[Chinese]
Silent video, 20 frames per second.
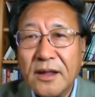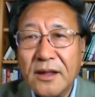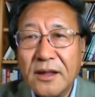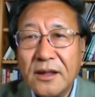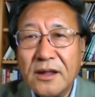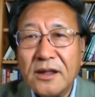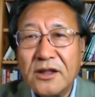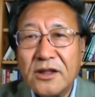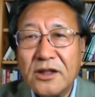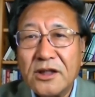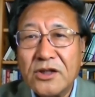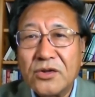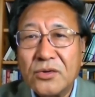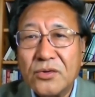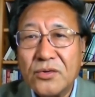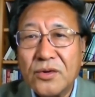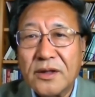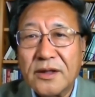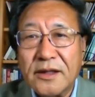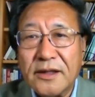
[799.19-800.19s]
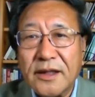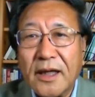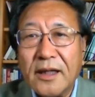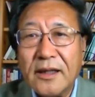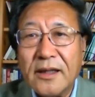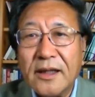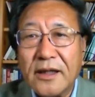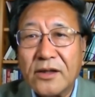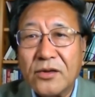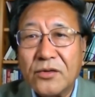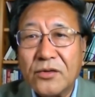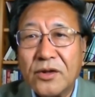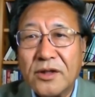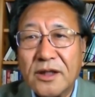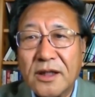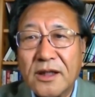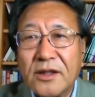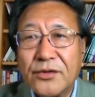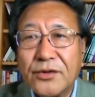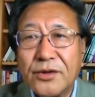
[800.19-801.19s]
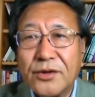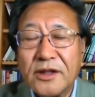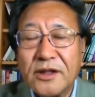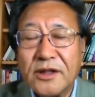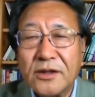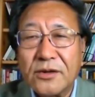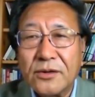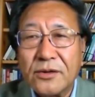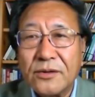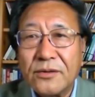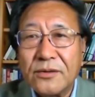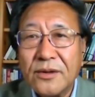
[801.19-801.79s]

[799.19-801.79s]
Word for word: 遏制中国的南海的扩张和军事行动。